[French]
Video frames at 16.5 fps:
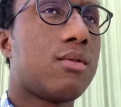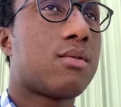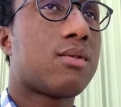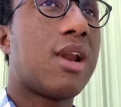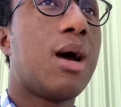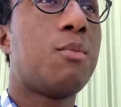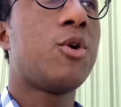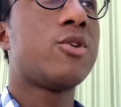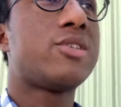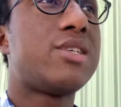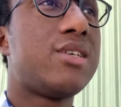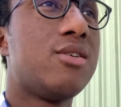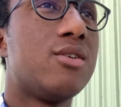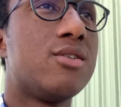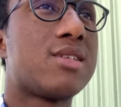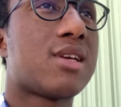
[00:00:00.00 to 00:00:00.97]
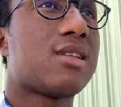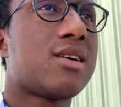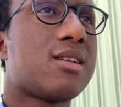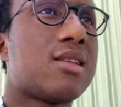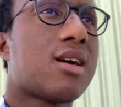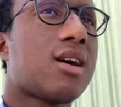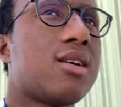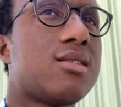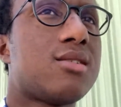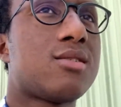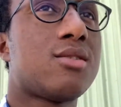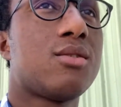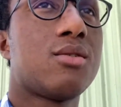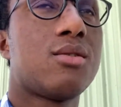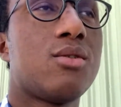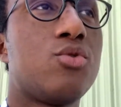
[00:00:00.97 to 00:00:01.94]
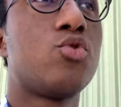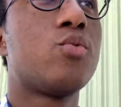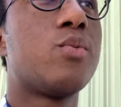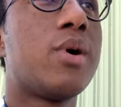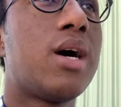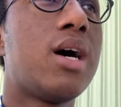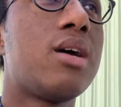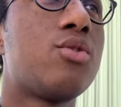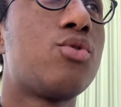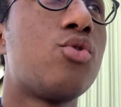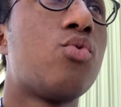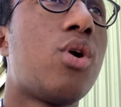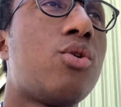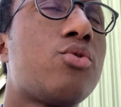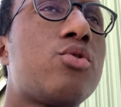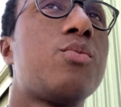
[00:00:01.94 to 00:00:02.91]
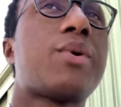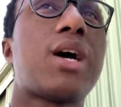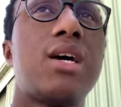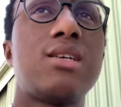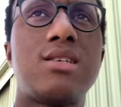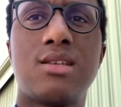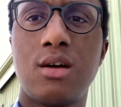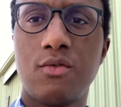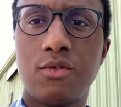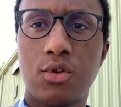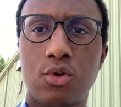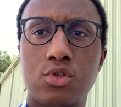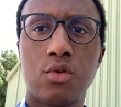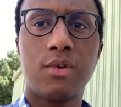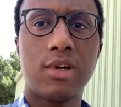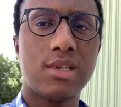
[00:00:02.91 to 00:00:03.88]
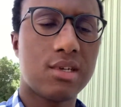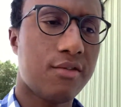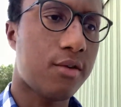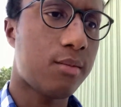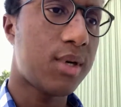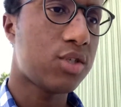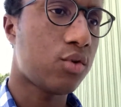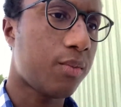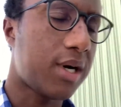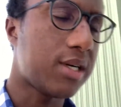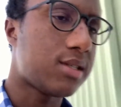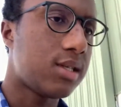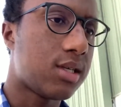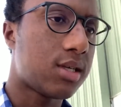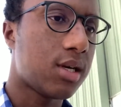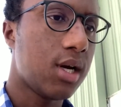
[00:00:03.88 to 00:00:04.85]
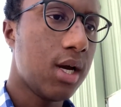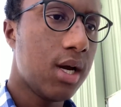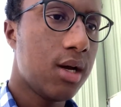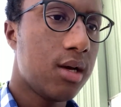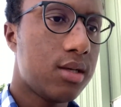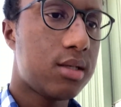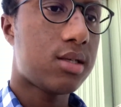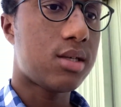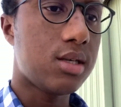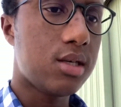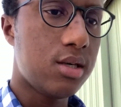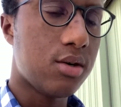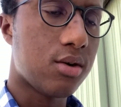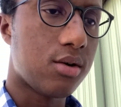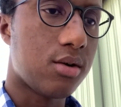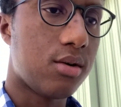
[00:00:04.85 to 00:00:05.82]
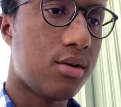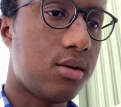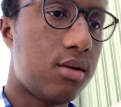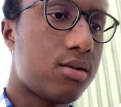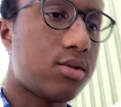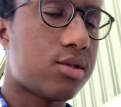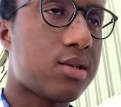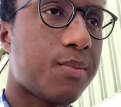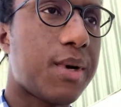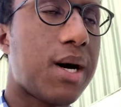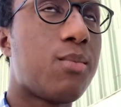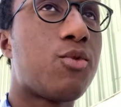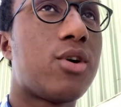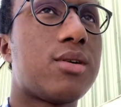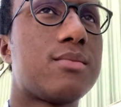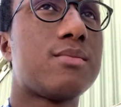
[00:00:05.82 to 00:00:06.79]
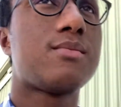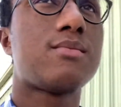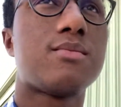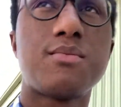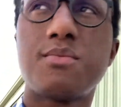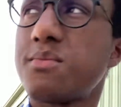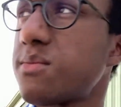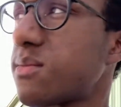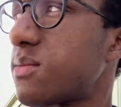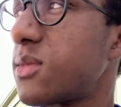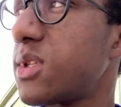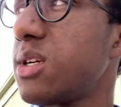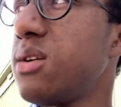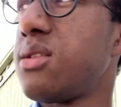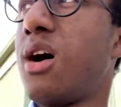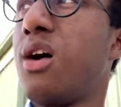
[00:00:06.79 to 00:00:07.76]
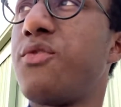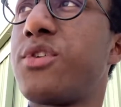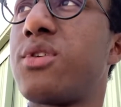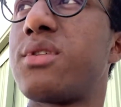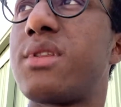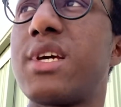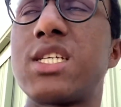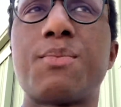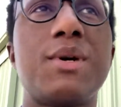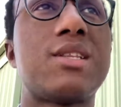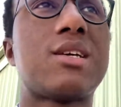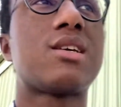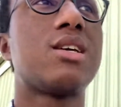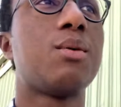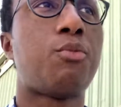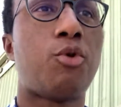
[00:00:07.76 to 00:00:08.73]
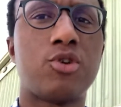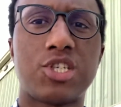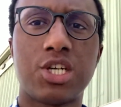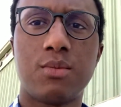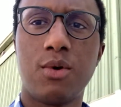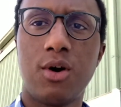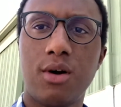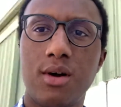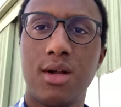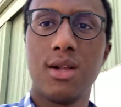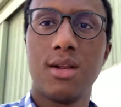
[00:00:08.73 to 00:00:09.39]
clairement, si ça t'intéresse, Dubaï, de loin ou de près, si tu as envie de recevoir des informations pratiques, si, je je sais pas moi, tu as envie de t'expatrier prochainement,